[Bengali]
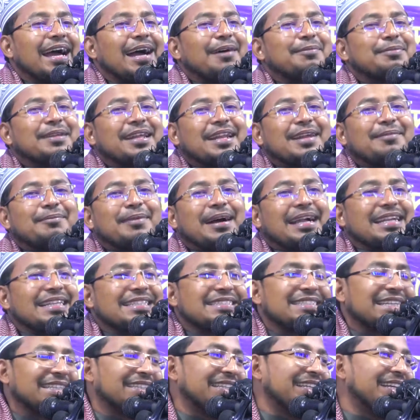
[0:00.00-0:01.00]
আপনারা বাড়ি
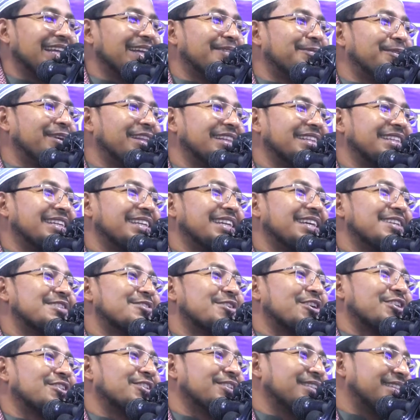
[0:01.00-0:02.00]
যাতেন আর বলতেন এই
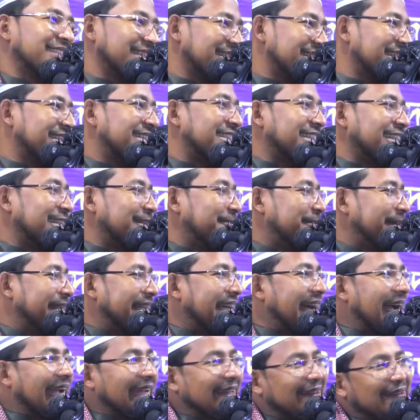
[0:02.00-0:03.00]
যশোর যে
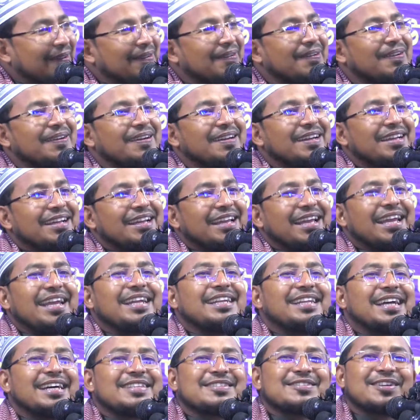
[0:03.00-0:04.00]
শিল্পীটা আইলো
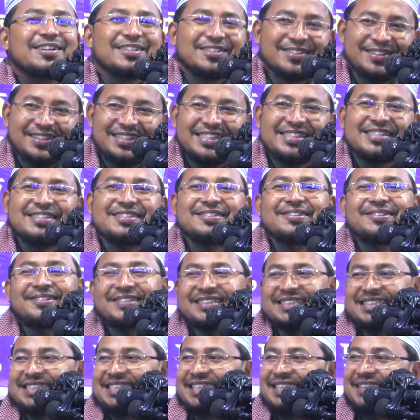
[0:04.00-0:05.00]
এইটা যশোরের
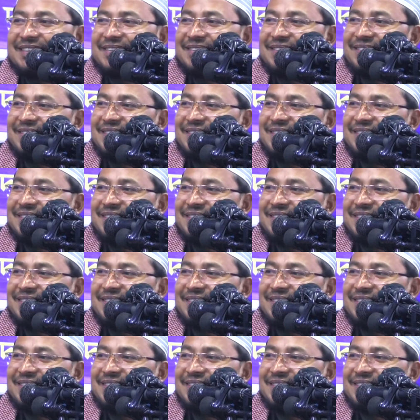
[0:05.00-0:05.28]
চোর ছিল